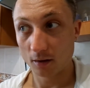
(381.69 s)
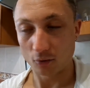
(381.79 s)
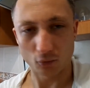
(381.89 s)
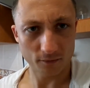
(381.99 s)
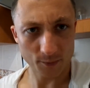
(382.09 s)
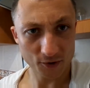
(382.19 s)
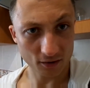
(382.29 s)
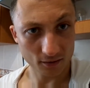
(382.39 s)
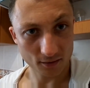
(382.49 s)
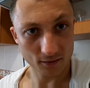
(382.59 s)
Ну, вообще,
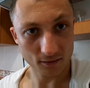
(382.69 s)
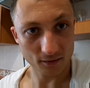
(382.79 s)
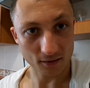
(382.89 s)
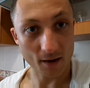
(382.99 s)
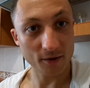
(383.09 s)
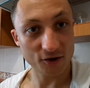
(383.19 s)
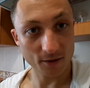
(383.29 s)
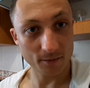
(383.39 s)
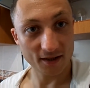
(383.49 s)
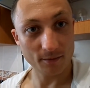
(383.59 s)
с
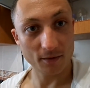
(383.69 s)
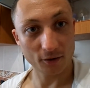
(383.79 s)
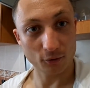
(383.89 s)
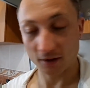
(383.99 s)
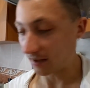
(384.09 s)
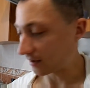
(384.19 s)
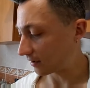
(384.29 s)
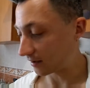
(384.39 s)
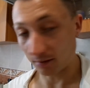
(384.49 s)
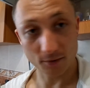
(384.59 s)
рамочками, с теми, которые я
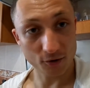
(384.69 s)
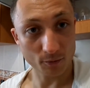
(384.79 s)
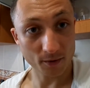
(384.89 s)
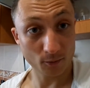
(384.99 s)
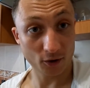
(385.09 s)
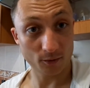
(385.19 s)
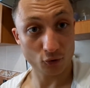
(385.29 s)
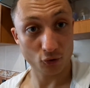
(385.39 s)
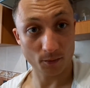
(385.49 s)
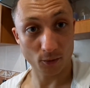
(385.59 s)
заказал, мы еще посмотрим,
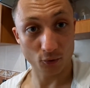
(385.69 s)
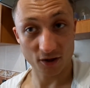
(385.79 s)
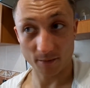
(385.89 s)
что оно получится.